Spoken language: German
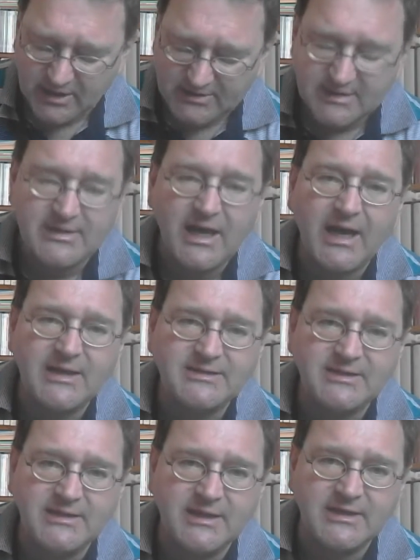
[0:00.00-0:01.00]
Dieser halt
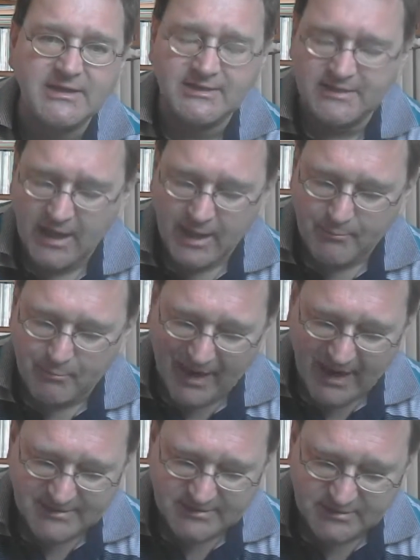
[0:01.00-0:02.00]
hier in
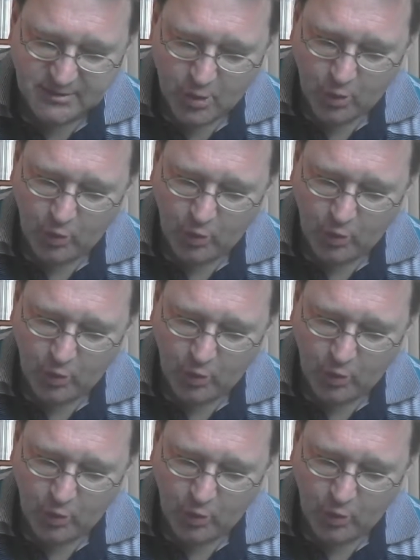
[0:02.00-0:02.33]
Baden.